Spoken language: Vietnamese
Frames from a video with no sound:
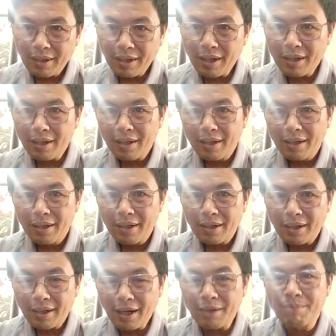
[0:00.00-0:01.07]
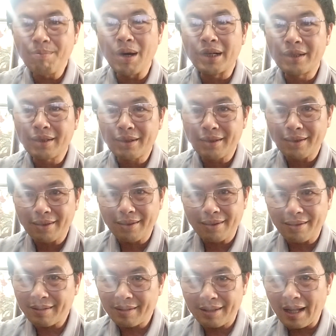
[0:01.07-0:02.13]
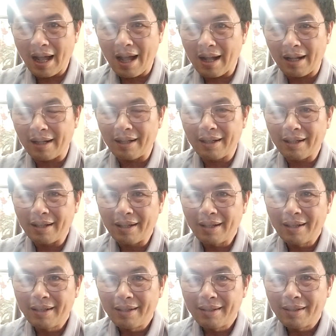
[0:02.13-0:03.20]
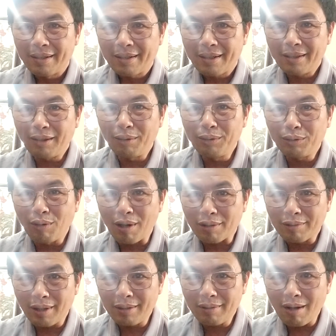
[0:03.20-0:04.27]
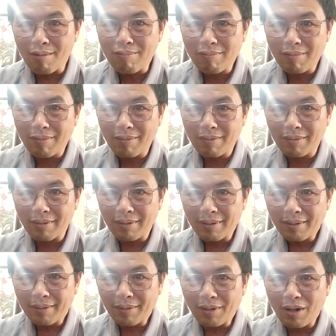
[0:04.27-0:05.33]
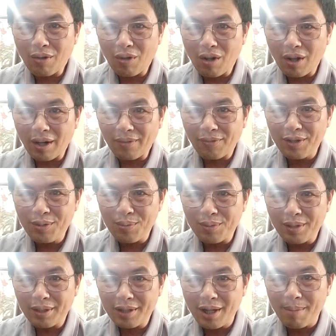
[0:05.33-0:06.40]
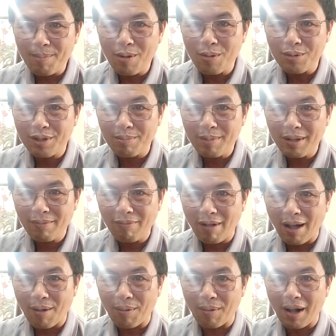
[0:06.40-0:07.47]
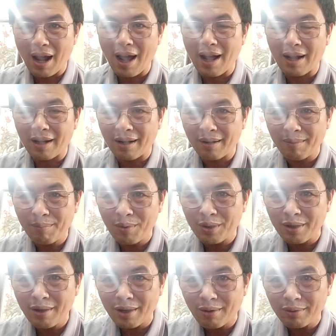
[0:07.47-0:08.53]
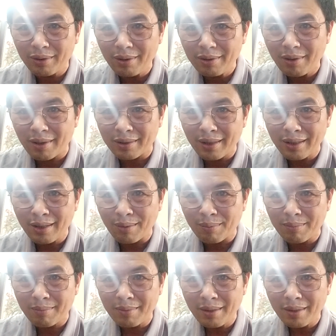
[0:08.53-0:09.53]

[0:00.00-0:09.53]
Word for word: đấy đánh bật ra cái tư tưởng dân tộc ví dụ như xếp Hồ Chí Minh vào là một người có tư tưởng dân tộc